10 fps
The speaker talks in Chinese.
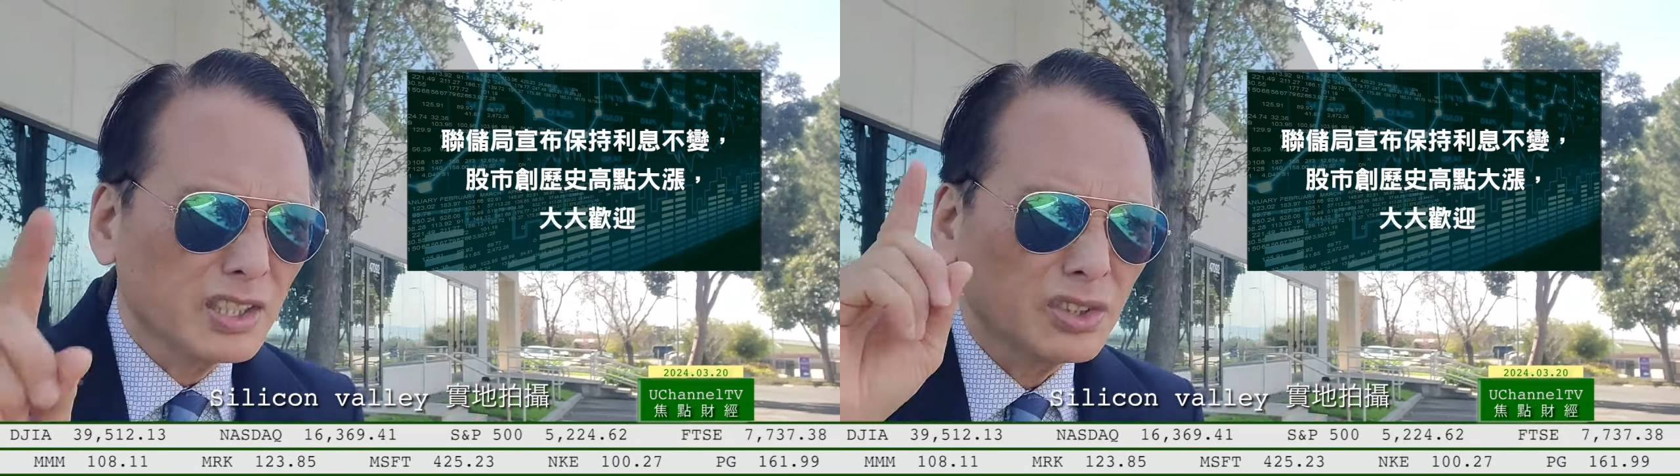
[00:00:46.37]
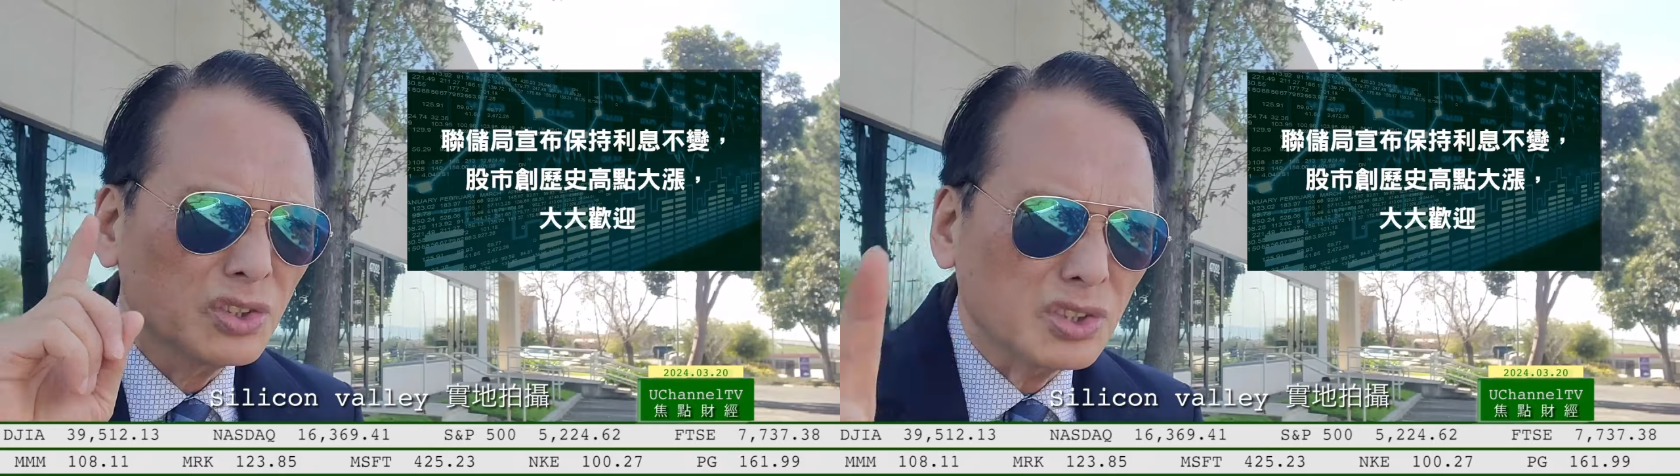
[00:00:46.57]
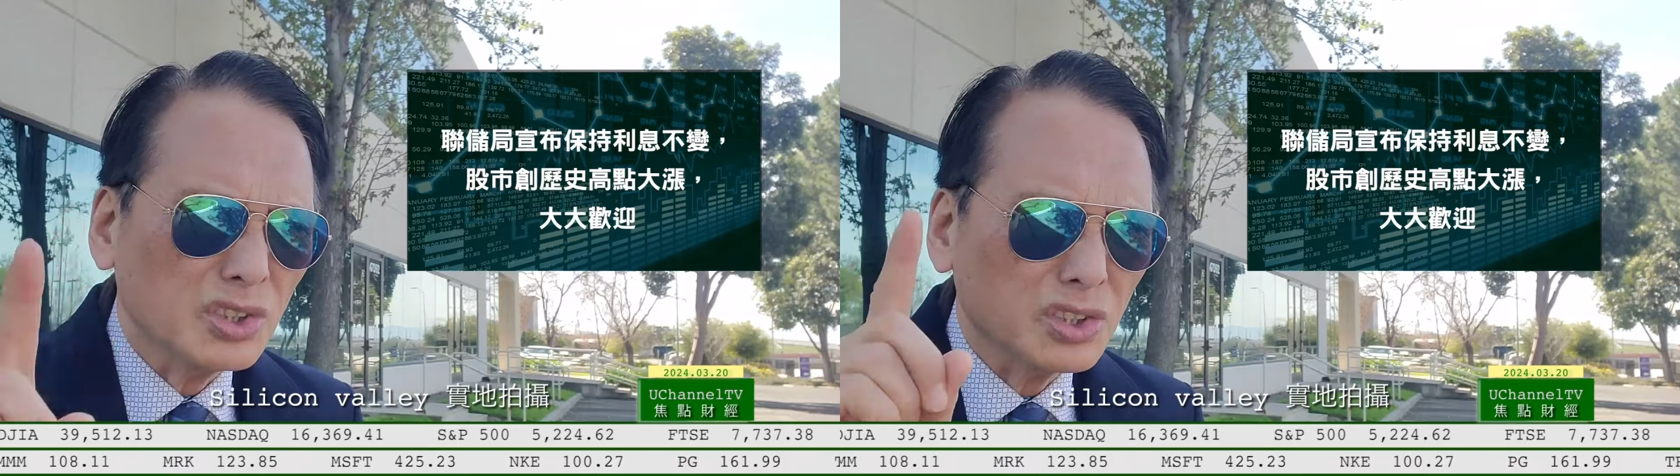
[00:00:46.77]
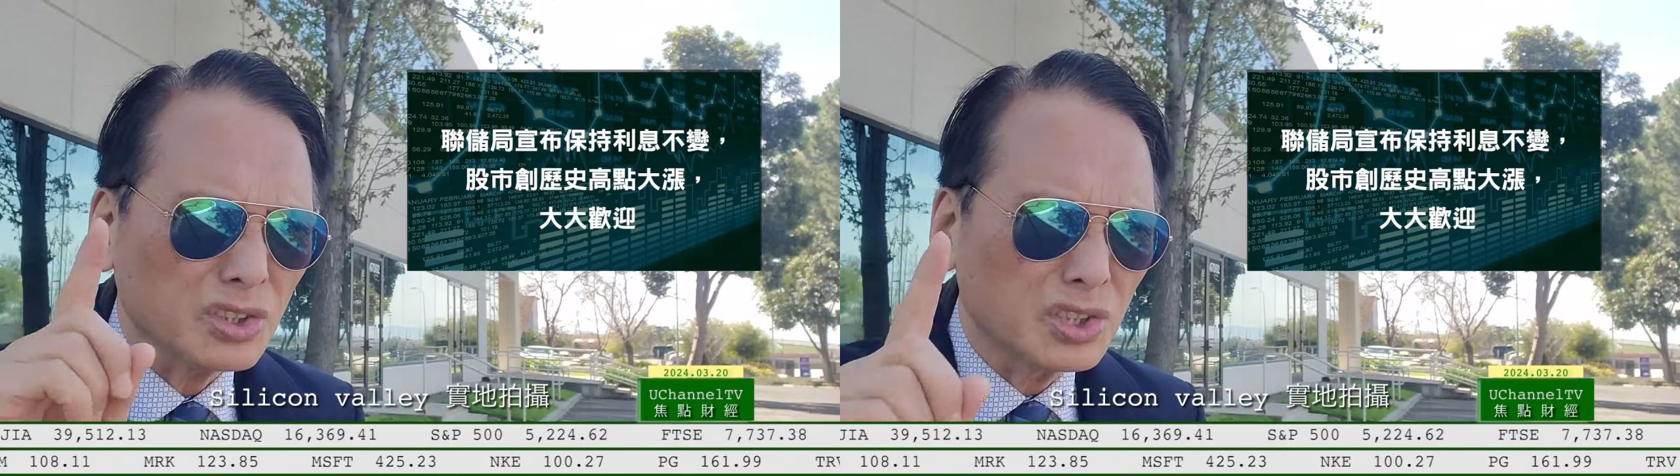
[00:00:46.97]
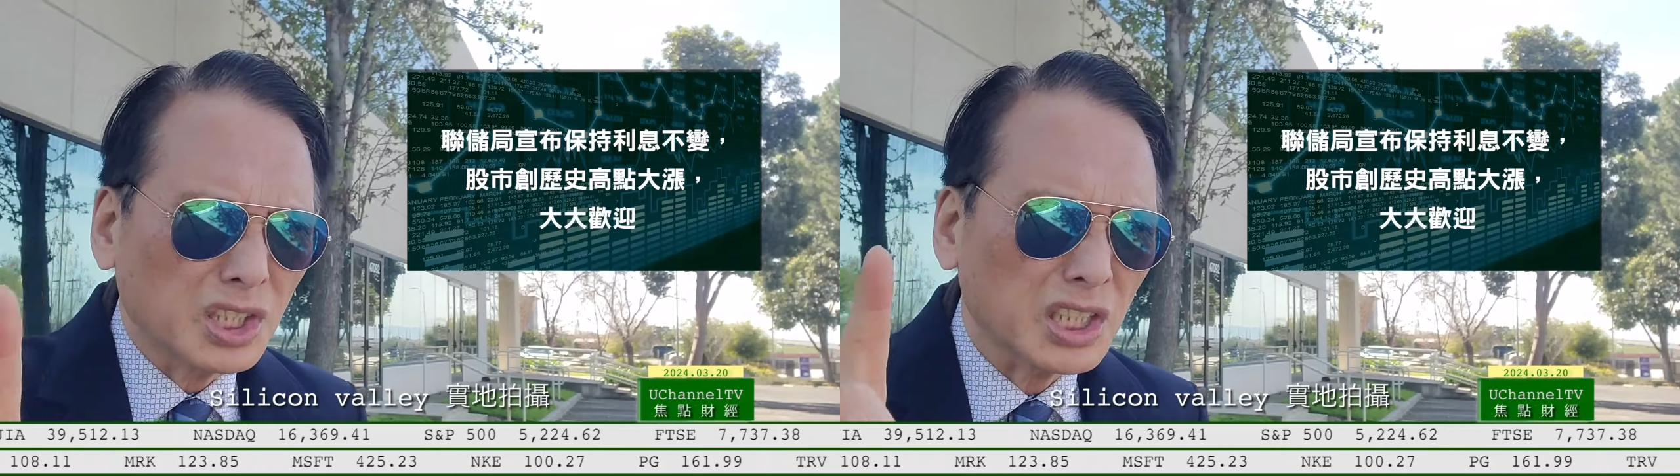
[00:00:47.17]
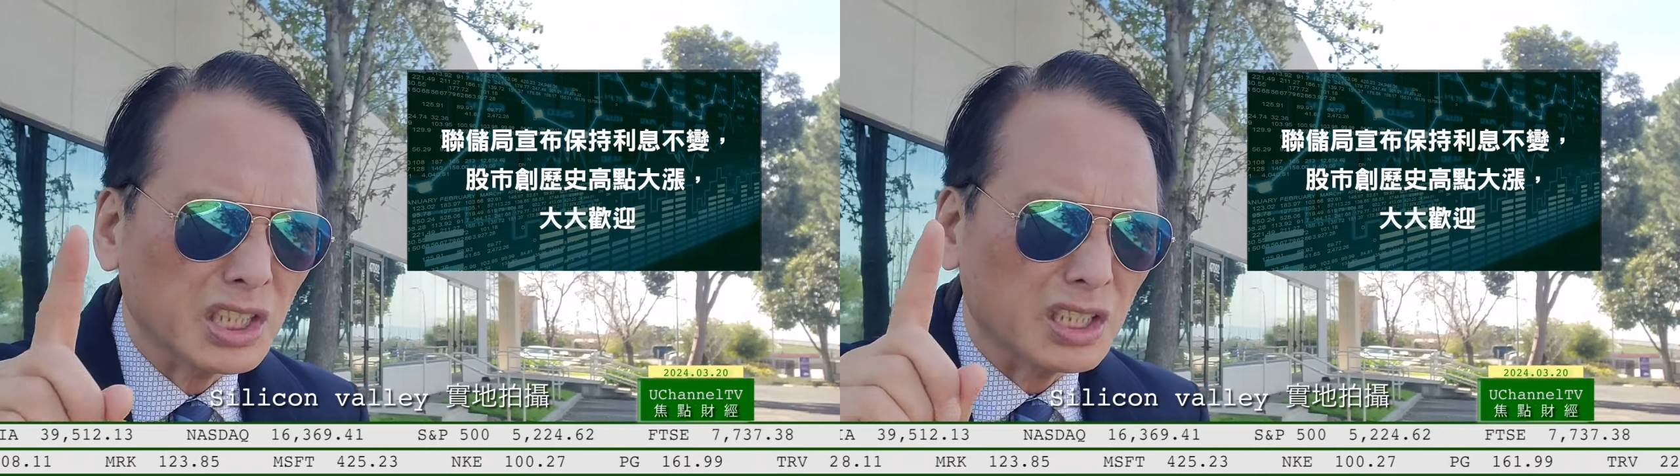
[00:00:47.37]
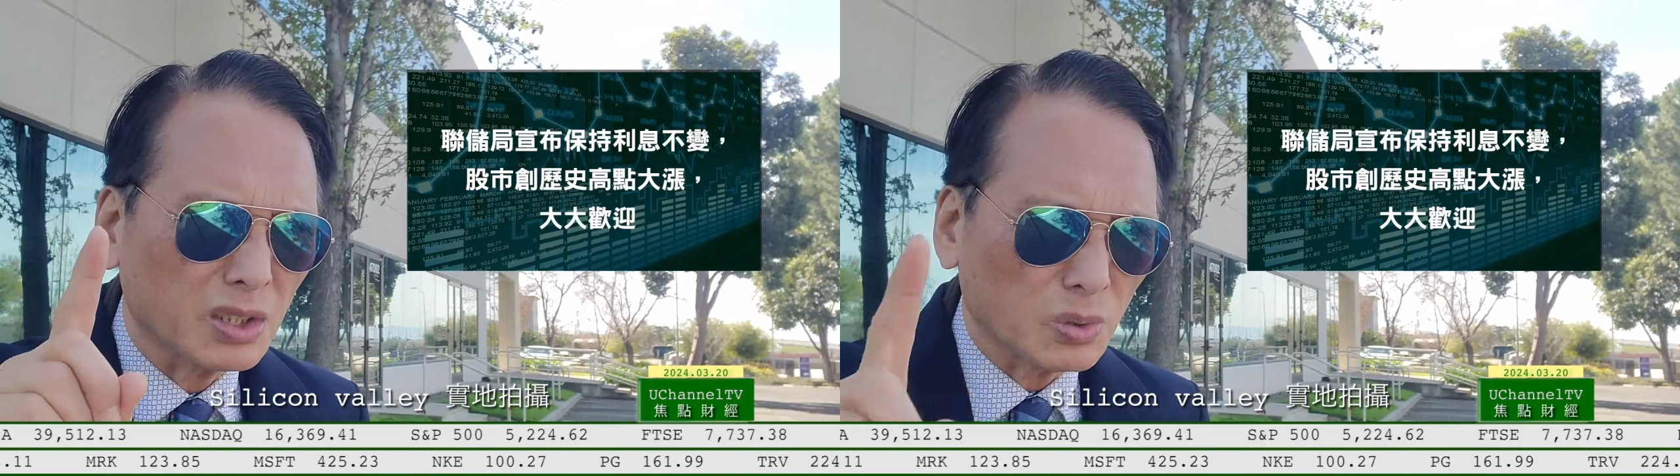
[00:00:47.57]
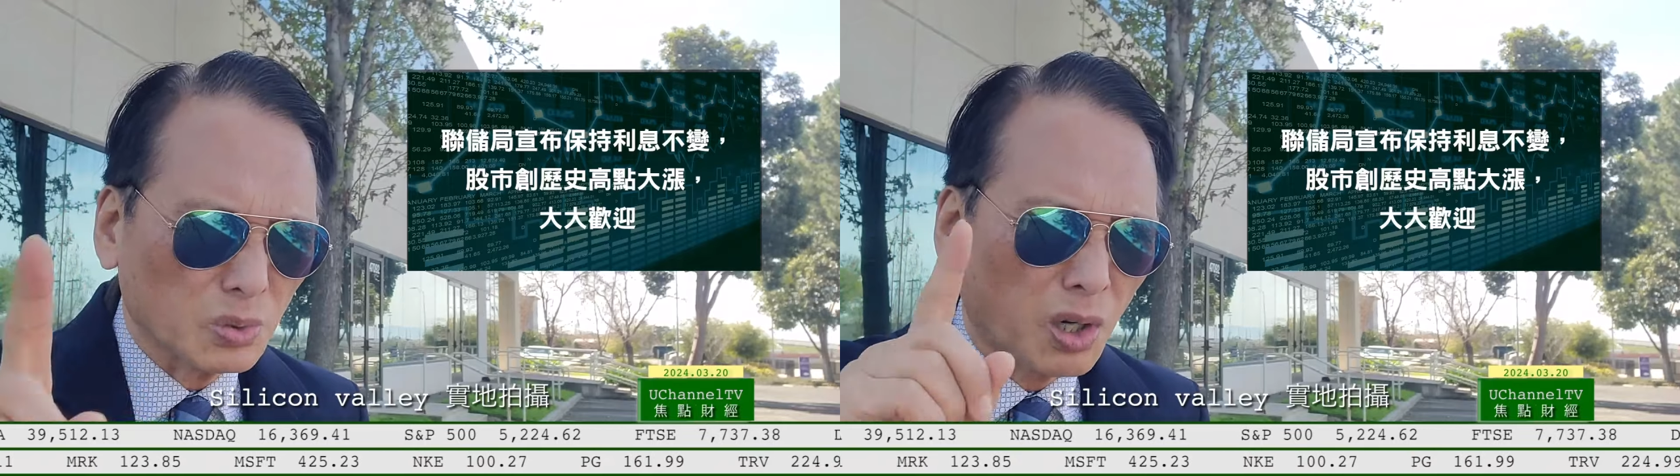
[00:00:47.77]
士气
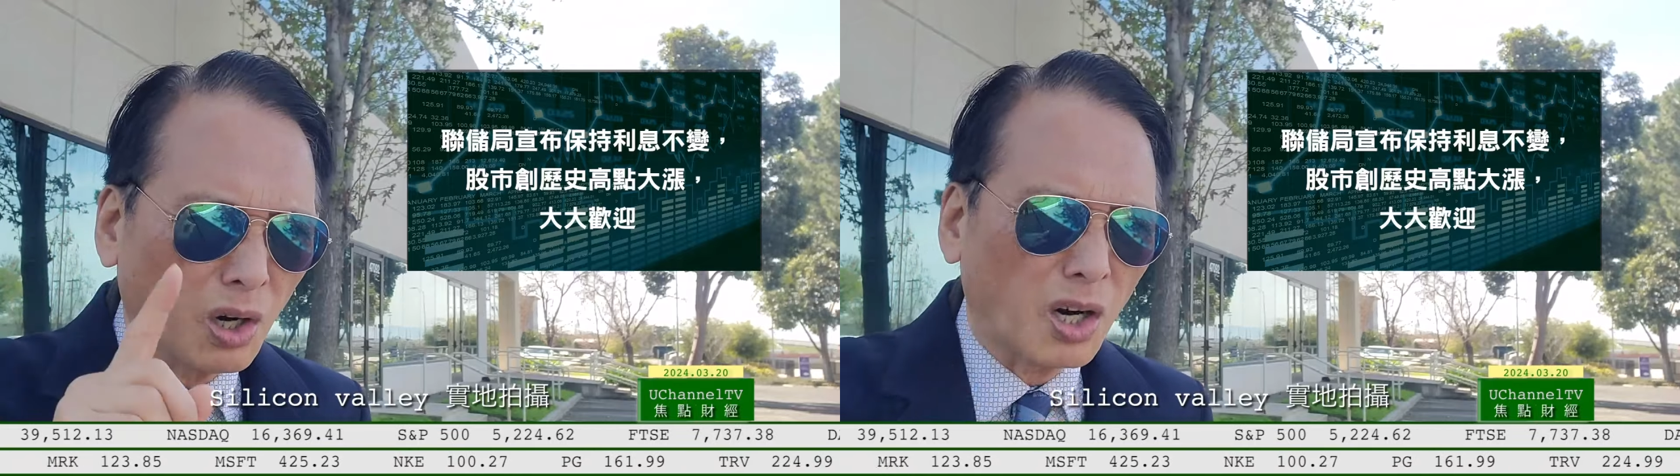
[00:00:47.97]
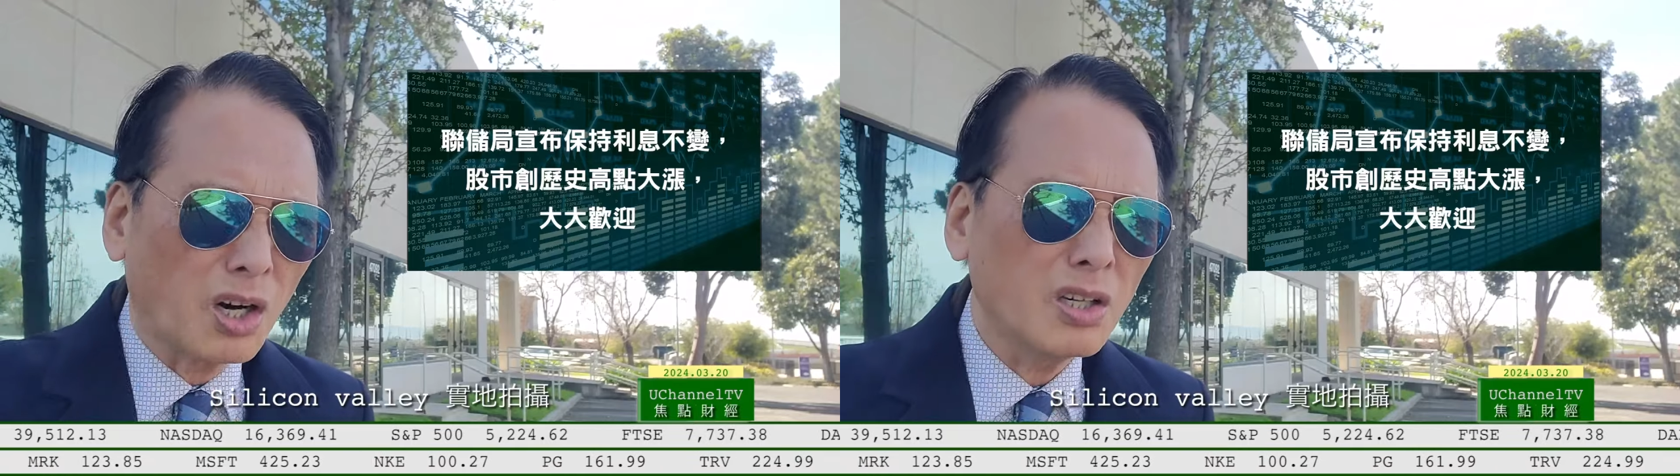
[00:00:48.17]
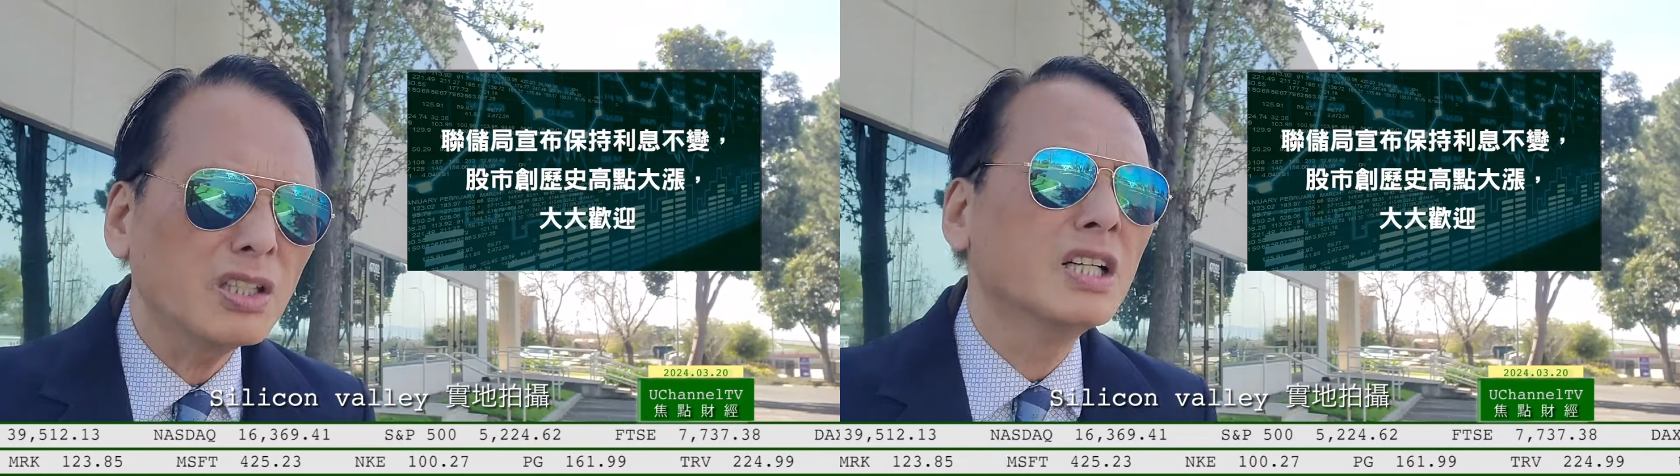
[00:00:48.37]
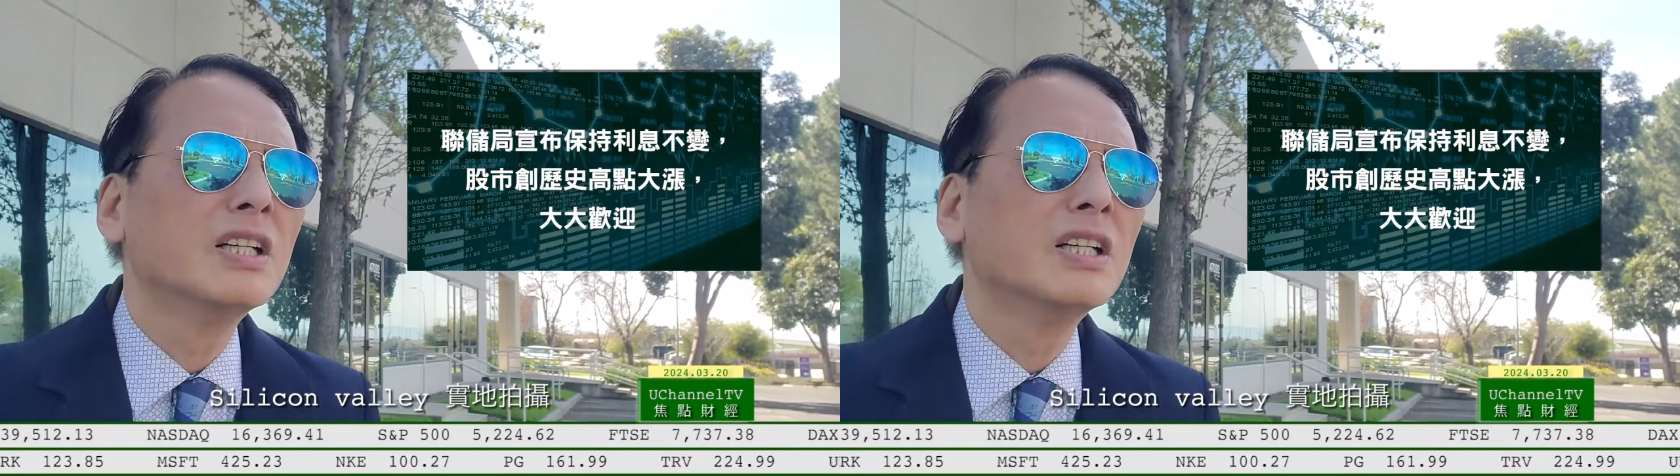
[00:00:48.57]
如虹，